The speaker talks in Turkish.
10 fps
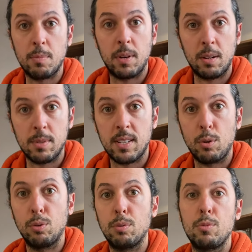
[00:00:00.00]
paramızdan
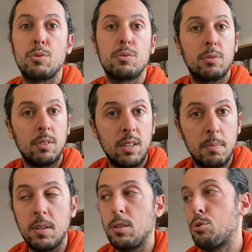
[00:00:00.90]
olur muyuz
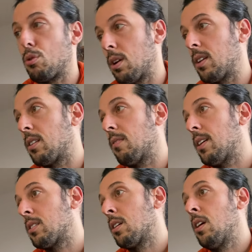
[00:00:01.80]
gibi soran da
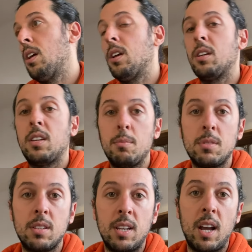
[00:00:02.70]
var.
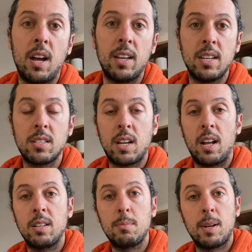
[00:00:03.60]
Kimisi de ya geç
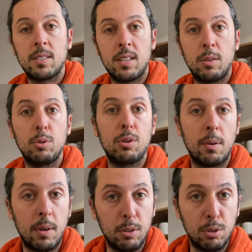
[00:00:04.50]
kaldın bak sen o
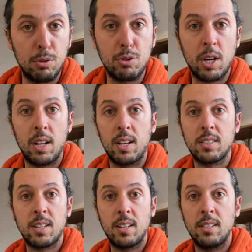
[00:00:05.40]
dönem alıyordun Çağlar
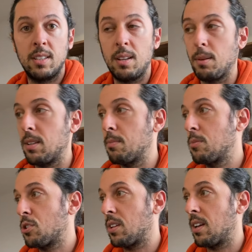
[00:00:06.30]
seni dinlemedim
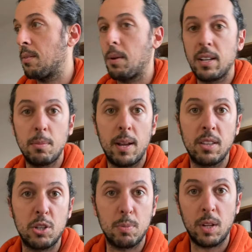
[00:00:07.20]
işte hadi ben
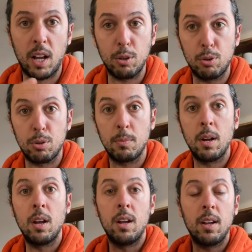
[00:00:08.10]
de şimdi alıyorum
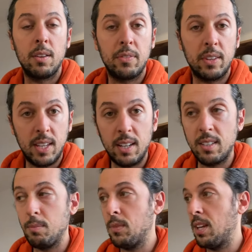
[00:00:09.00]

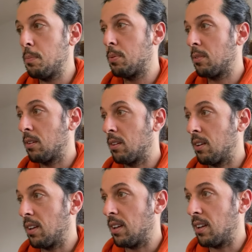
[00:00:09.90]
girdim deyip
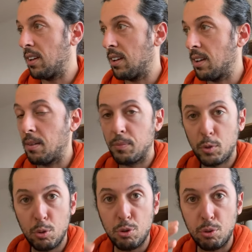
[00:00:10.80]
e,
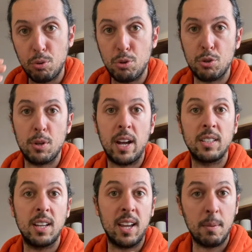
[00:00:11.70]
küçük
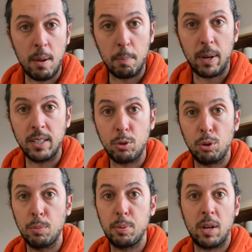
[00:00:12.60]
düşüşlerde hemen panik
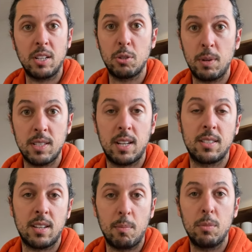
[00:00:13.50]
olup acaba
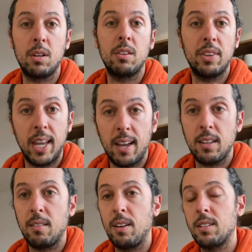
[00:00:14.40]
satsam mı
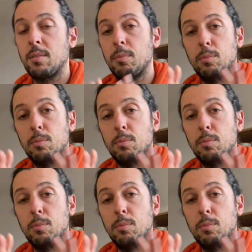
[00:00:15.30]
diyen de var.